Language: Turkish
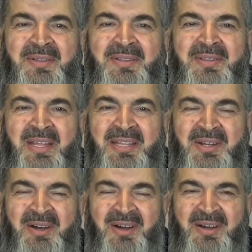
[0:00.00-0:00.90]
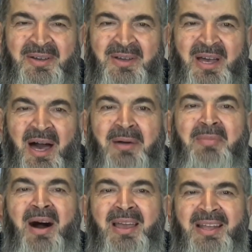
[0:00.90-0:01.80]
nedir o?
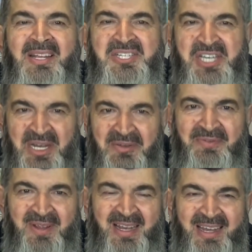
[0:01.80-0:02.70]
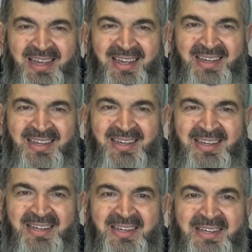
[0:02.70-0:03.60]
Hamail-i Şerif ile
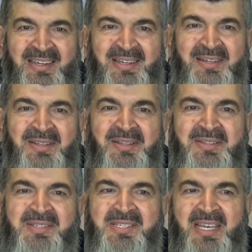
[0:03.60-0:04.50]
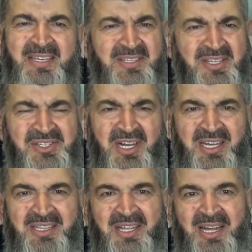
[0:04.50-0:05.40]
8.
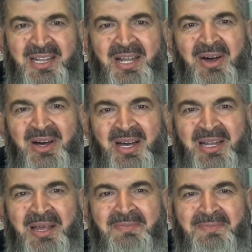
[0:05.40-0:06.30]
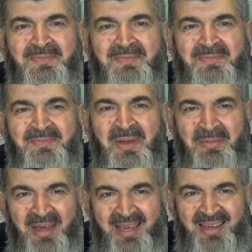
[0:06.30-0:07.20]
ayında Allah alem
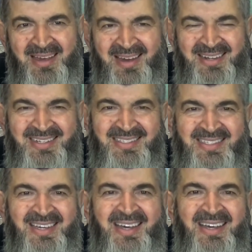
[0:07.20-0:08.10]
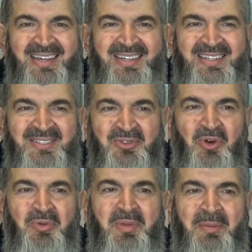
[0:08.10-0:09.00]
bebeği karnında
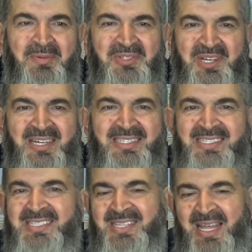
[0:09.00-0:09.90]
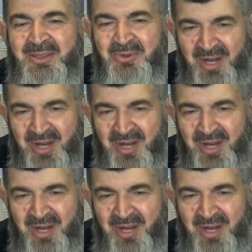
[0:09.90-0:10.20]
doğum yapacak, sizden dua